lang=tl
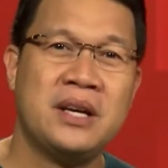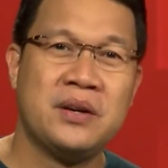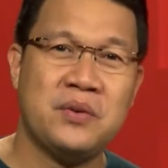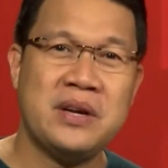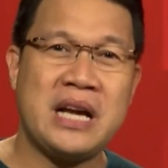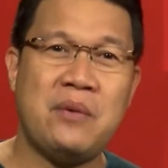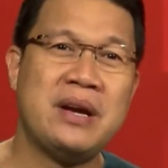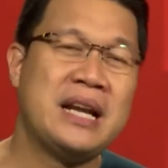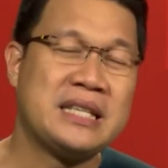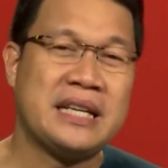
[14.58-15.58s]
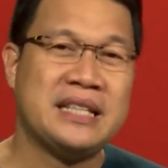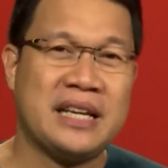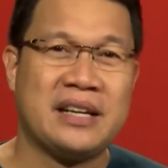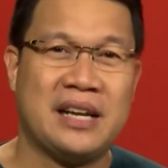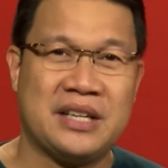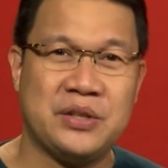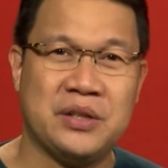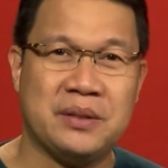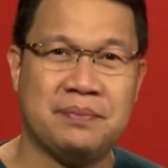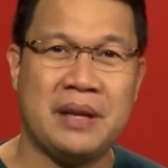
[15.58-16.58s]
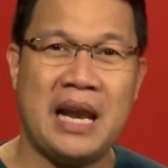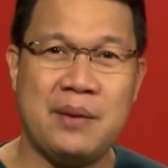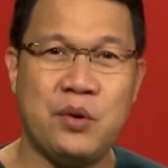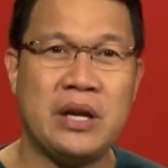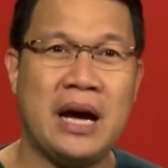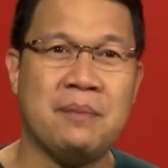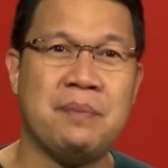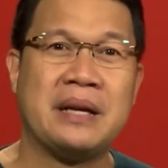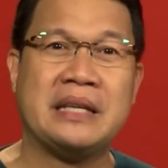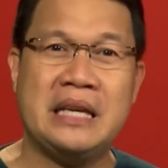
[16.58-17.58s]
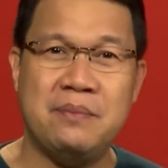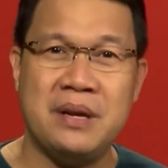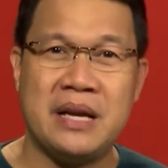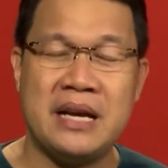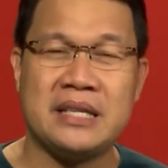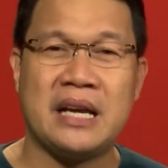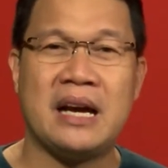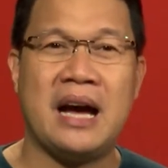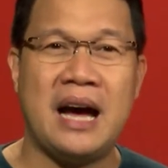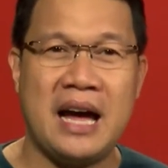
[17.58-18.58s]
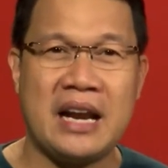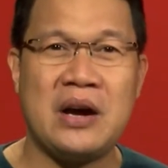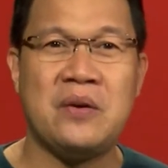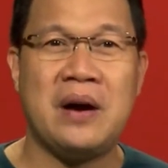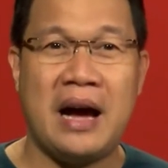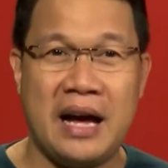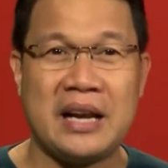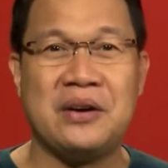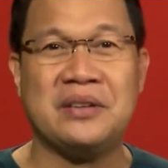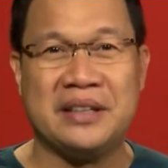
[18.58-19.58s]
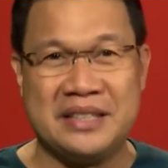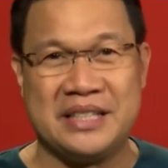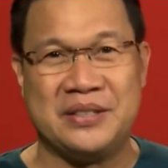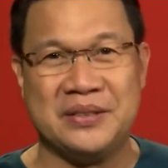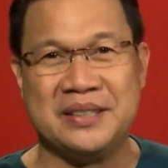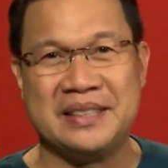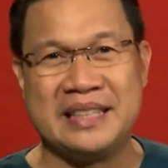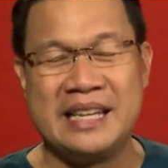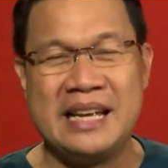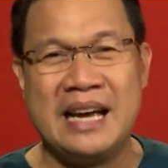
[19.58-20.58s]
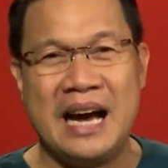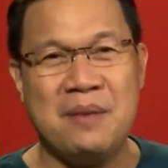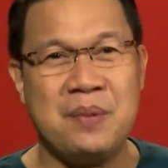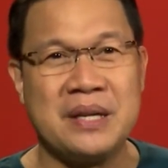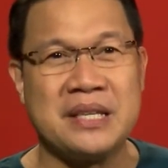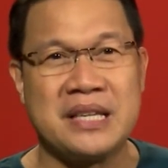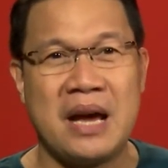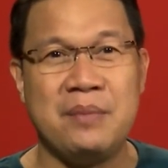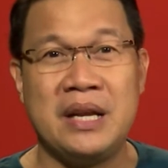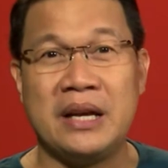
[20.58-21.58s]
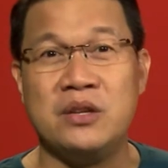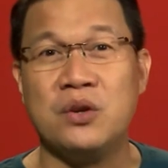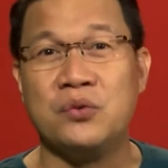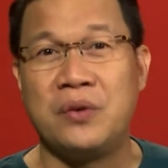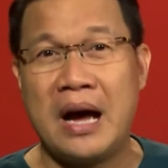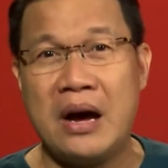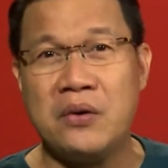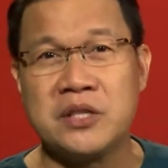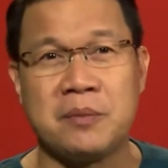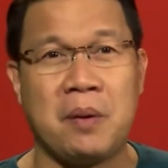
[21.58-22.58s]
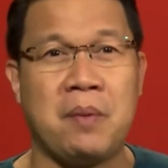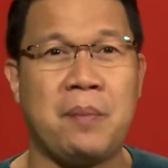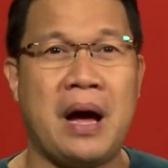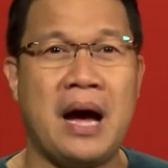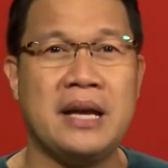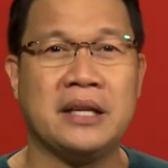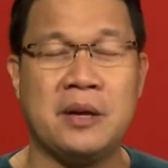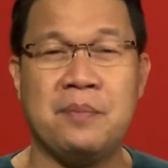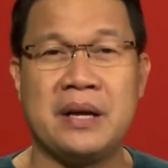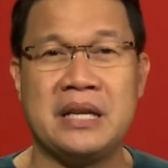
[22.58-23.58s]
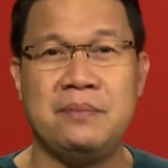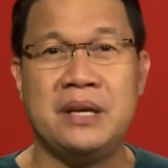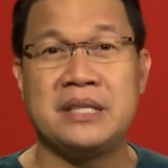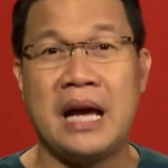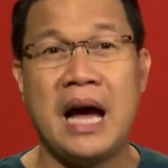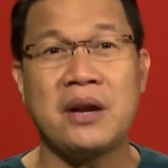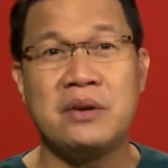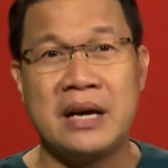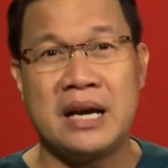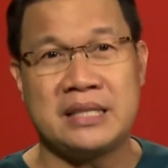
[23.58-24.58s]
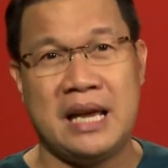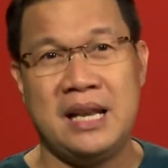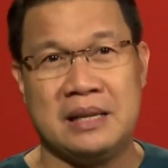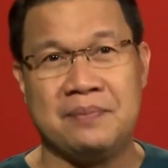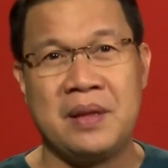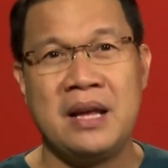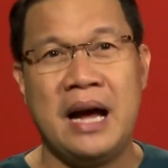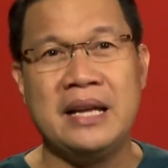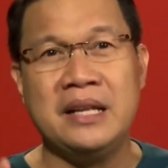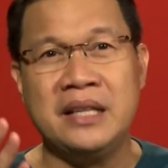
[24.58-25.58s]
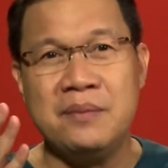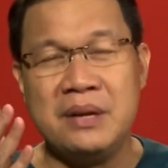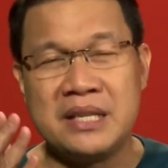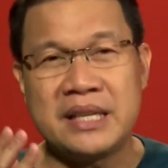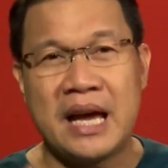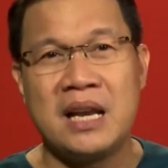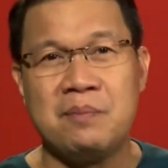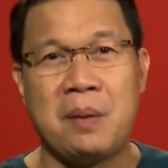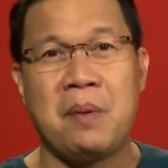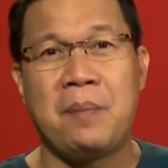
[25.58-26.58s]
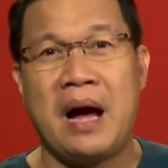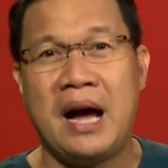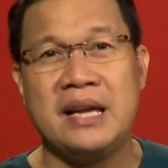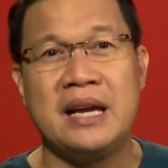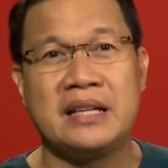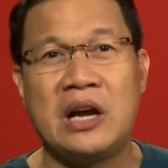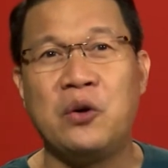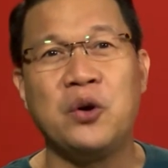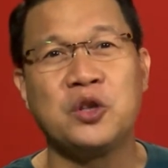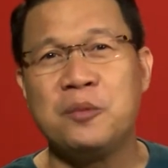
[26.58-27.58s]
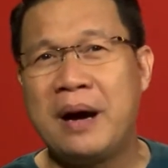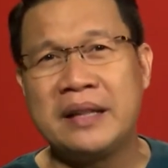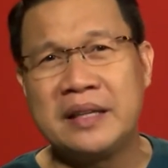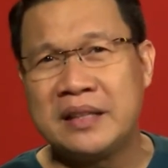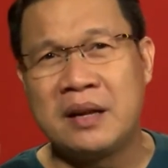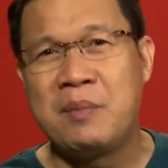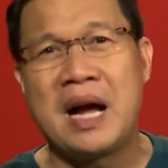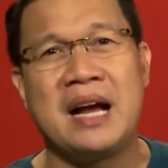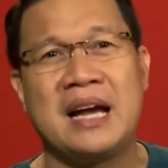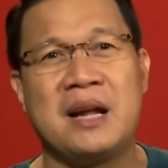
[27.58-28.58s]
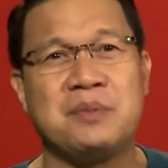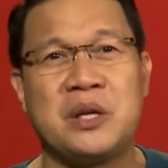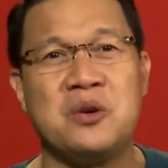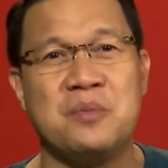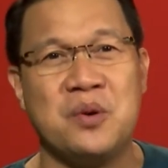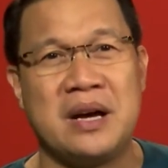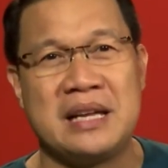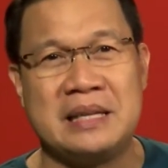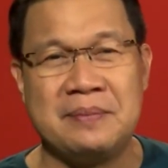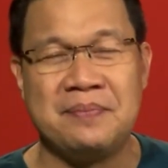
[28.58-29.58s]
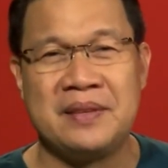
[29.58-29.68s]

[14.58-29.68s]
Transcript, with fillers: Kung ikaw ay nasa isang relasyon, alam mo na ang pag-ibig ay isang araw-araw na desisyon. Ang pagsasabi ng iyong vows at pagpapahayag ng pag-ibig sa araw ng kasal ay hindi minsan ang pagpapahayag na automatic nang magaganap sa iyong buhay.